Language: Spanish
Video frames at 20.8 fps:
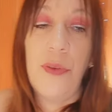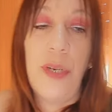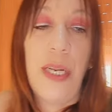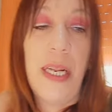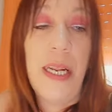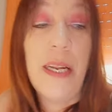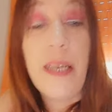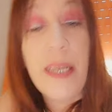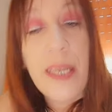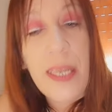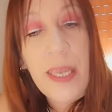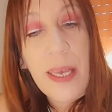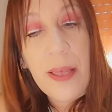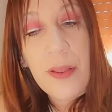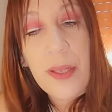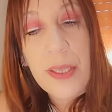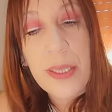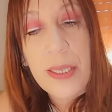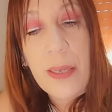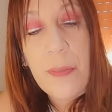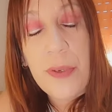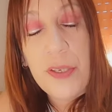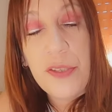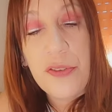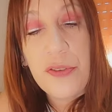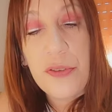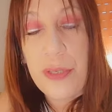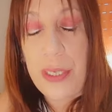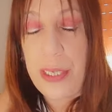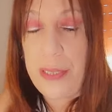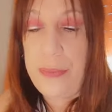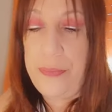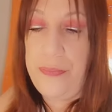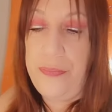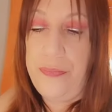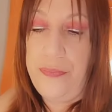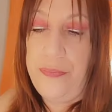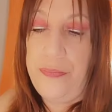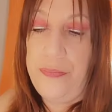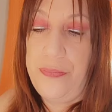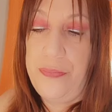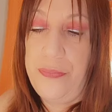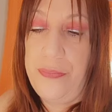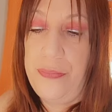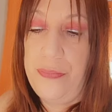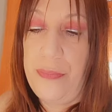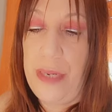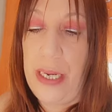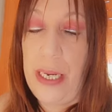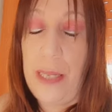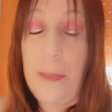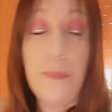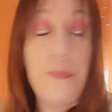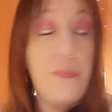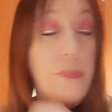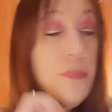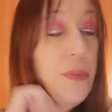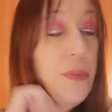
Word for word: energía de esta persona. ¿Vale?